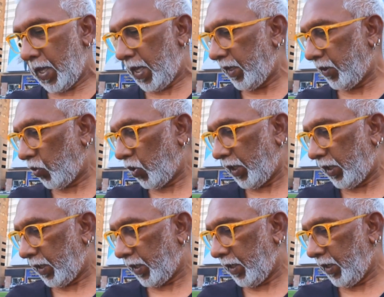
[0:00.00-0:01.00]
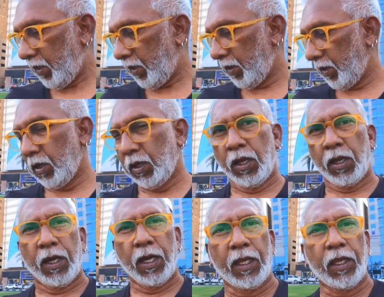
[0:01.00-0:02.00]
मैंने तो नहीं देखे
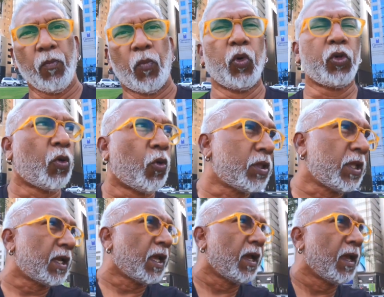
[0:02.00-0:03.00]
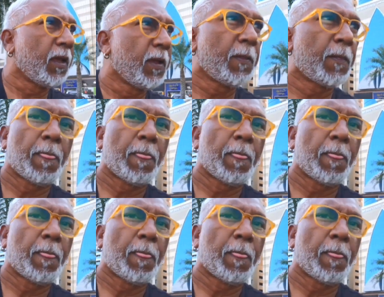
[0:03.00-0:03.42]
लेकिन भूत होता क्या है